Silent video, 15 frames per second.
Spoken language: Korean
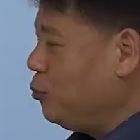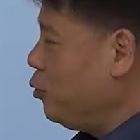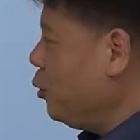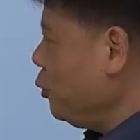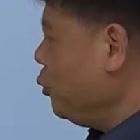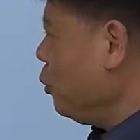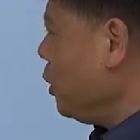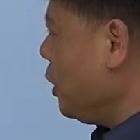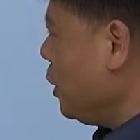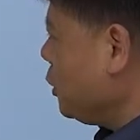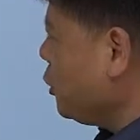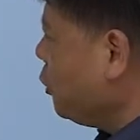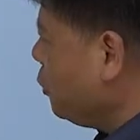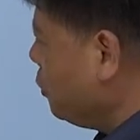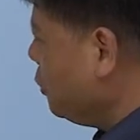물론 요번에
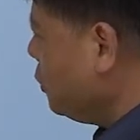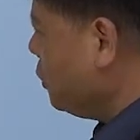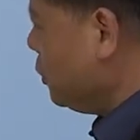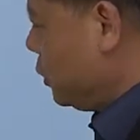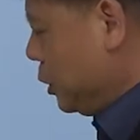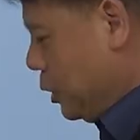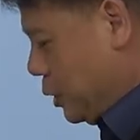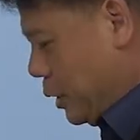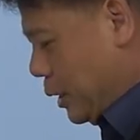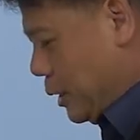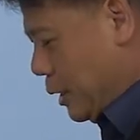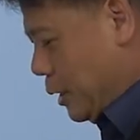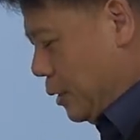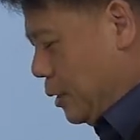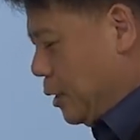처음 실시가
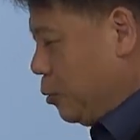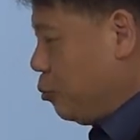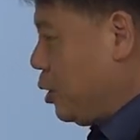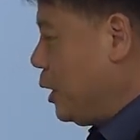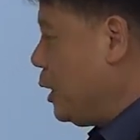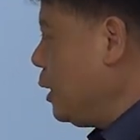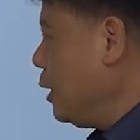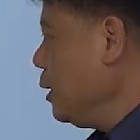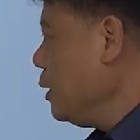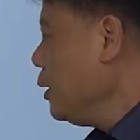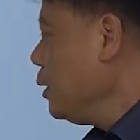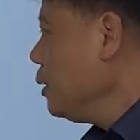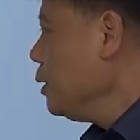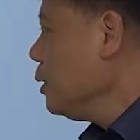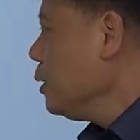되기 때문에
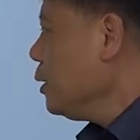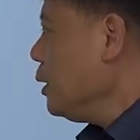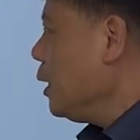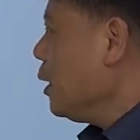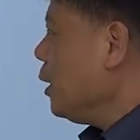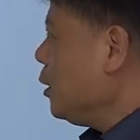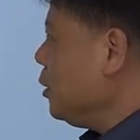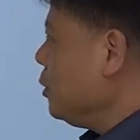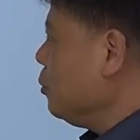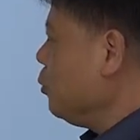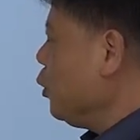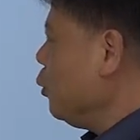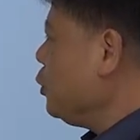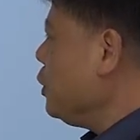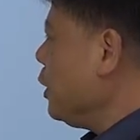약간
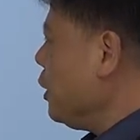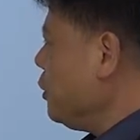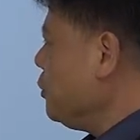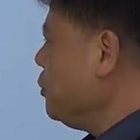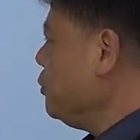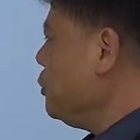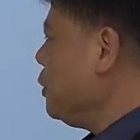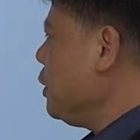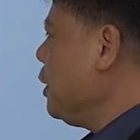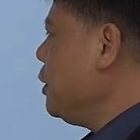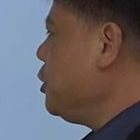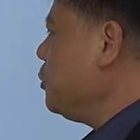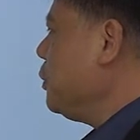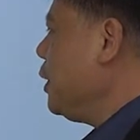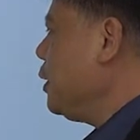뭐 오차는 있을 수
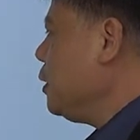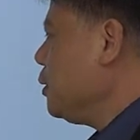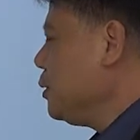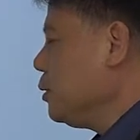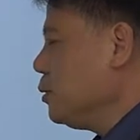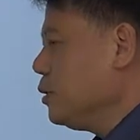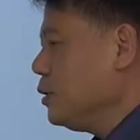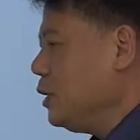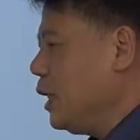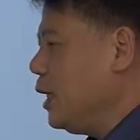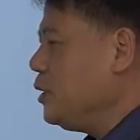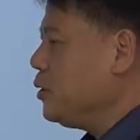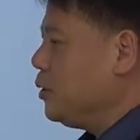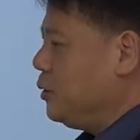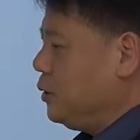있겠지만은 음,
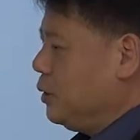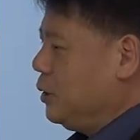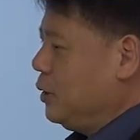예전,